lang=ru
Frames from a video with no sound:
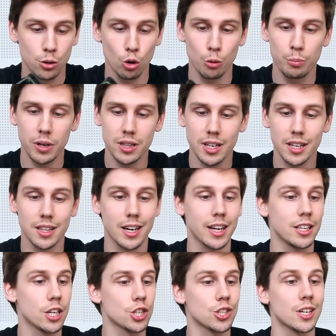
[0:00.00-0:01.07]
Турбины это,
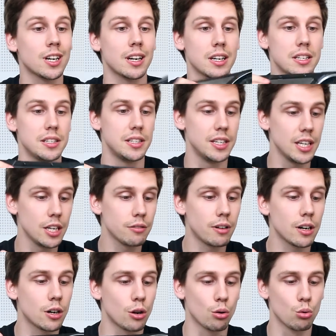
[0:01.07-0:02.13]
конечно,
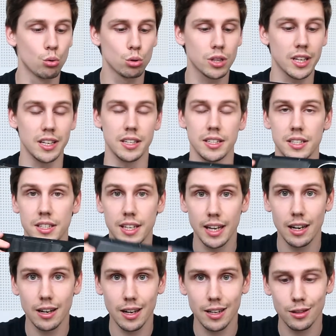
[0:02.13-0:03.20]
красиво, круто и
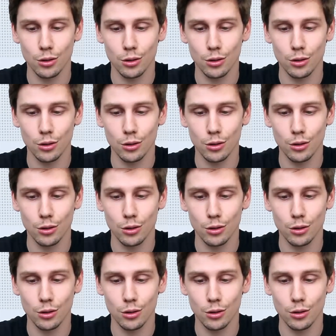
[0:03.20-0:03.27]
стильно,